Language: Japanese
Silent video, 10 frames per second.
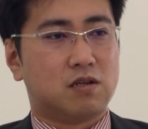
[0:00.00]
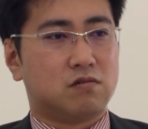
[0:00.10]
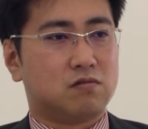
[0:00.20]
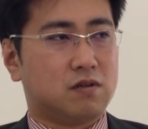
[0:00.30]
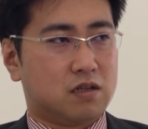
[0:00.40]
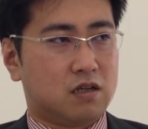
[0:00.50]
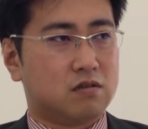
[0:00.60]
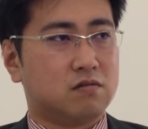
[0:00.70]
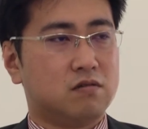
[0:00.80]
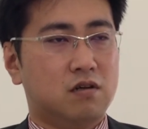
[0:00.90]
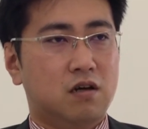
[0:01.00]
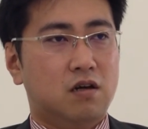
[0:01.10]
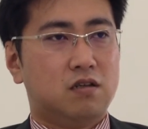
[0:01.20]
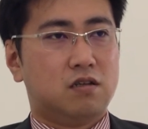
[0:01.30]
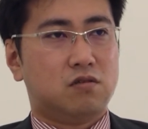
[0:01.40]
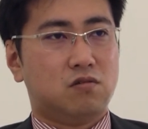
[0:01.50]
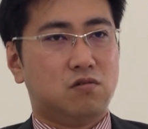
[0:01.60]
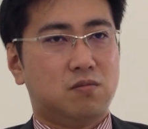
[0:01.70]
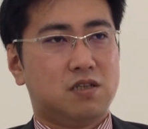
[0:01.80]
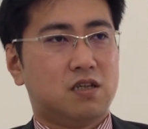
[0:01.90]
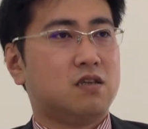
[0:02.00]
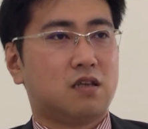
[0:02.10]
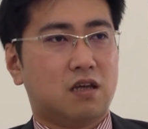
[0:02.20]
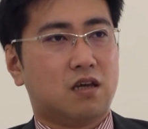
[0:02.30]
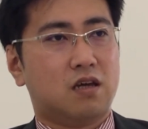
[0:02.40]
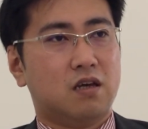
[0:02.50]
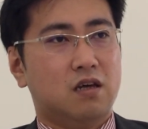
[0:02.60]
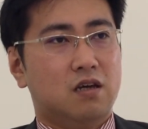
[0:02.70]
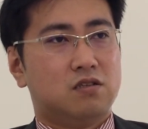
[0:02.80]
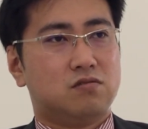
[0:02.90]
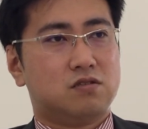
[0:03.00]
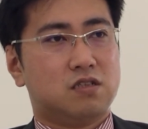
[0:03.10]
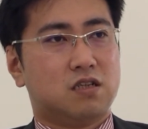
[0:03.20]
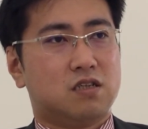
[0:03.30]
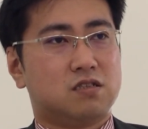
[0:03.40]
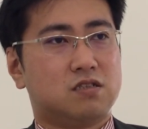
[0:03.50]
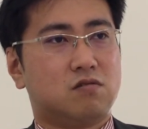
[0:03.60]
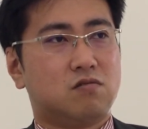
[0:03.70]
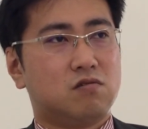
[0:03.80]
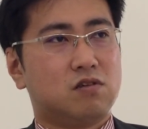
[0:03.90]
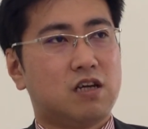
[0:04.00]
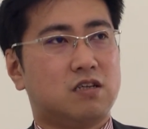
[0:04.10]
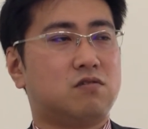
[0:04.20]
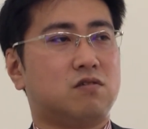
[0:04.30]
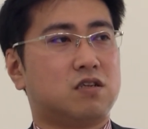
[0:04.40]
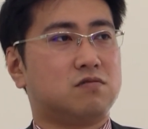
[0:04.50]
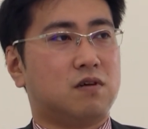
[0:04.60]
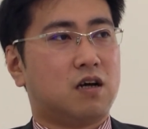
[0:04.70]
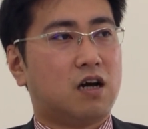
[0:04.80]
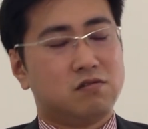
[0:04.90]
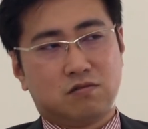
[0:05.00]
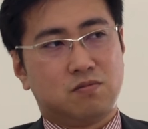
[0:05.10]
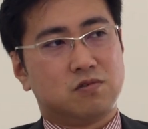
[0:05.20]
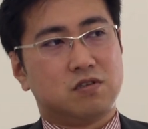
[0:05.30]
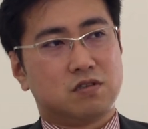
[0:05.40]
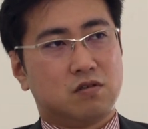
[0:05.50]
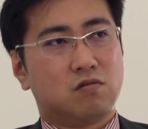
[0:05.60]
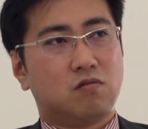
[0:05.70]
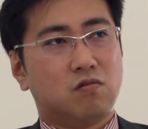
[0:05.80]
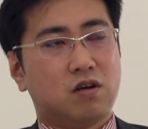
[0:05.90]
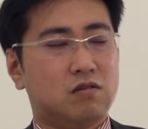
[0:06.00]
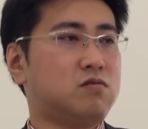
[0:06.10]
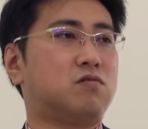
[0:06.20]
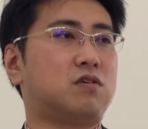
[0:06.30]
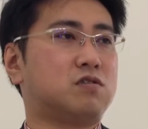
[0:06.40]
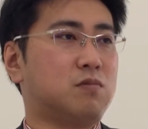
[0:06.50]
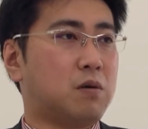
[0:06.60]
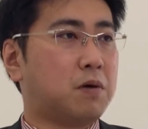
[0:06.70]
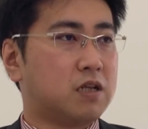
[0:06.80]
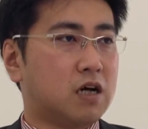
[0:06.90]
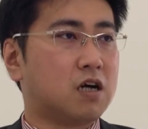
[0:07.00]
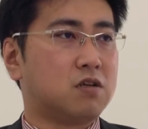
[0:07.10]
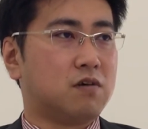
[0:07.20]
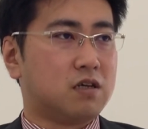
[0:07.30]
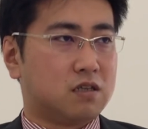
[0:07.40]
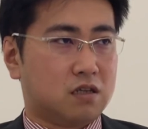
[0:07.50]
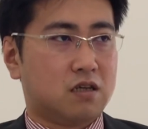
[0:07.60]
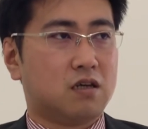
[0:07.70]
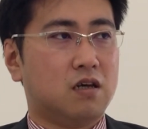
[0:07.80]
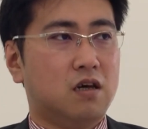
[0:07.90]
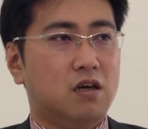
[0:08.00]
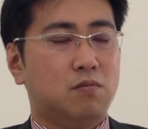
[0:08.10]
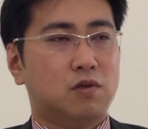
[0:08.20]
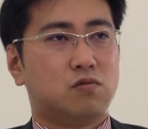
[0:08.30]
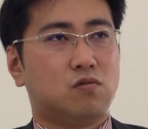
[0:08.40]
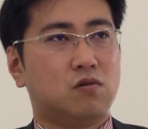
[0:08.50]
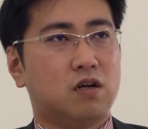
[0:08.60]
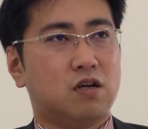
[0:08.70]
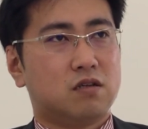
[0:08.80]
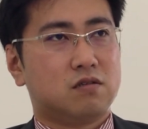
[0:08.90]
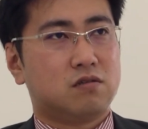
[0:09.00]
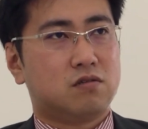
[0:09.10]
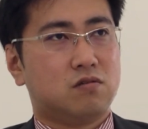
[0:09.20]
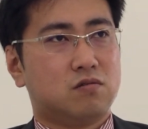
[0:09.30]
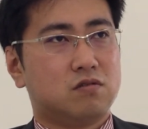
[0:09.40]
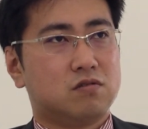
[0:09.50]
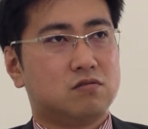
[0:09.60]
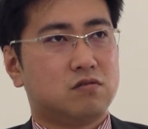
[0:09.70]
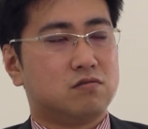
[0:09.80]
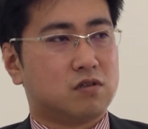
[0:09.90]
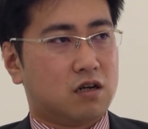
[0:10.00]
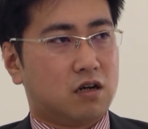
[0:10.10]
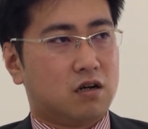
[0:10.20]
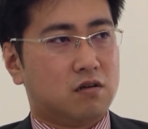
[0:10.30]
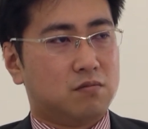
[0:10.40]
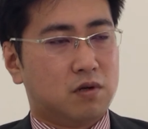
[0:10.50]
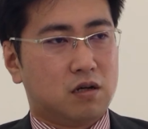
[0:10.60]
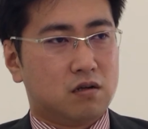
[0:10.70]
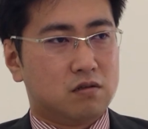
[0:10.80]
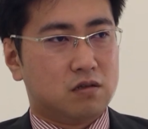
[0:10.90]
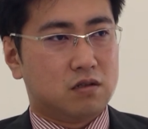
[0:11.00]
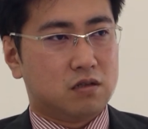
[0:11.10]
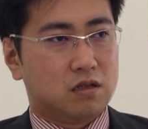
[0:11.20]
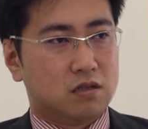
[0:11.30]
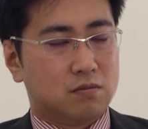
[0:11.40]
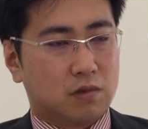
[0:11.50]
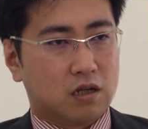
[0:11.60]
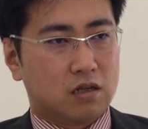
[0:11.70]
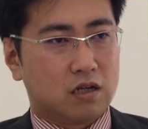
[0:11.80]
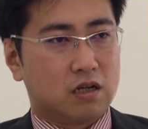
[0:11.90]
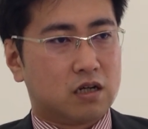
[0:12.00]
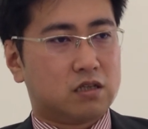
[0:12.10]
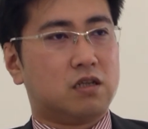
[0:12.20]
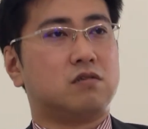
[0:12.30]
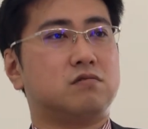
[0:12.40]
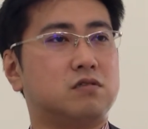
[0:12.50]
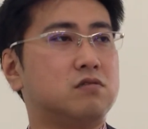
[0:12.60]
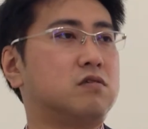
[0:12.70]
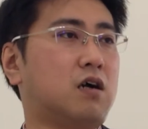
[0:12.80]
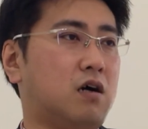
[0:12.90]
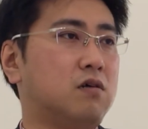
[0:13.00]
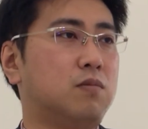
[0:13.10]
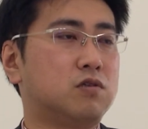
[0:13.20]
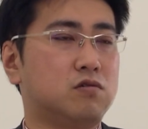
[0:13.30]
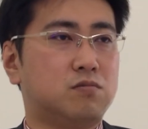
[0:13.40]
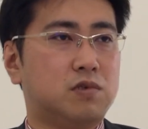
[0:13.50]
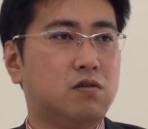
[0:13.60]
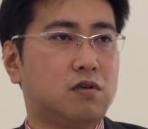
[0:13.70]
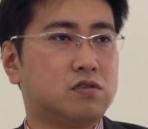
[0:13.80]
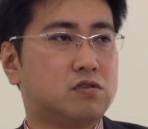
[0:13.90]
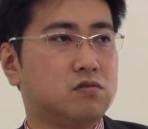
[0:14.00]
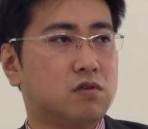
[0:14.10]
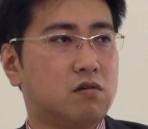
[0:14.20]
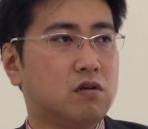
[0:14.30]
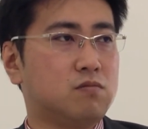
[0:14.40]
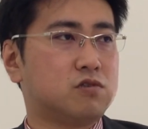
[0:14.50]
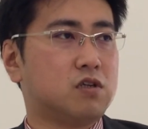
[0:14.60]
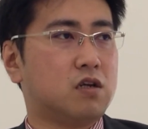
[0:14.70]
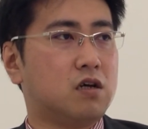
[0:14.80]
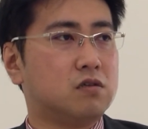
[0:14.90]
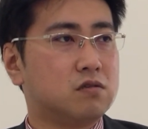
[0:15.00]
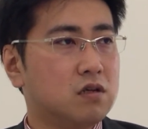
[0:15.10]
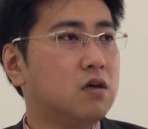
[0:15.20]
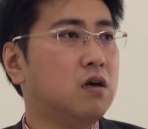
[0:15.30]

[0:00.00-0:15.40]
ることはないと。でその目線って正直な話心ない人たちはあると思うんですけど心ある人たちもやっぱり中にはいて、まあ、そこ教育というか、ままあ、成り上がっていくっていうか、やっぱそういう意味では必要なのかもしれないですね。